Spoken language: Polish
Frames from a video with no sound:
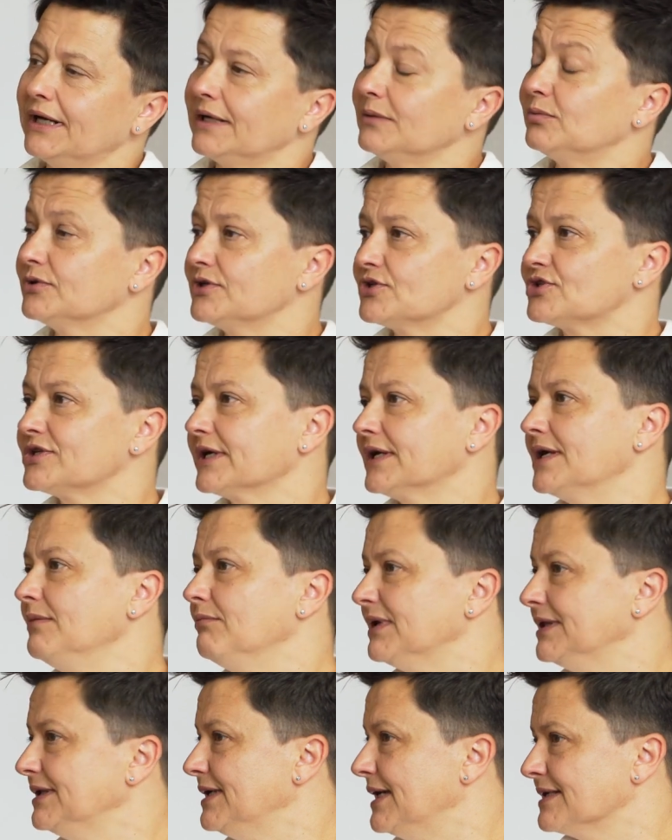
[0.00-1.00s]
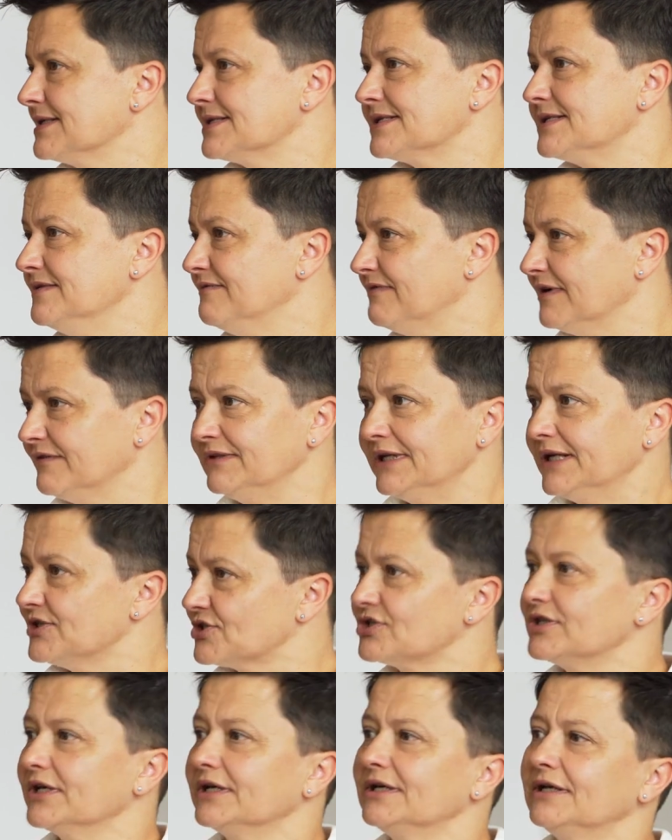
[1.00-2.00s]
albo też takiej mediacji
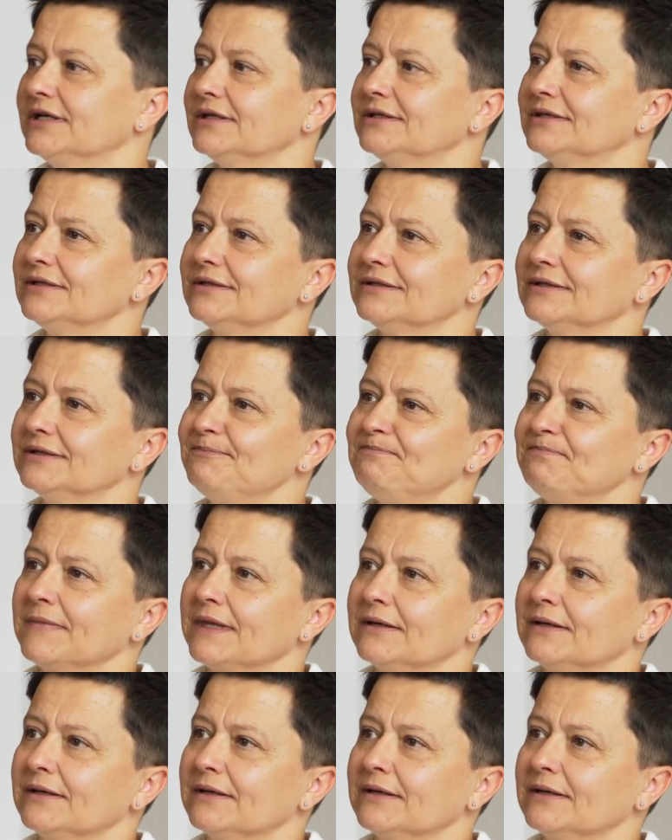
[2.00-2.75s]
wewnętrznej, kiedy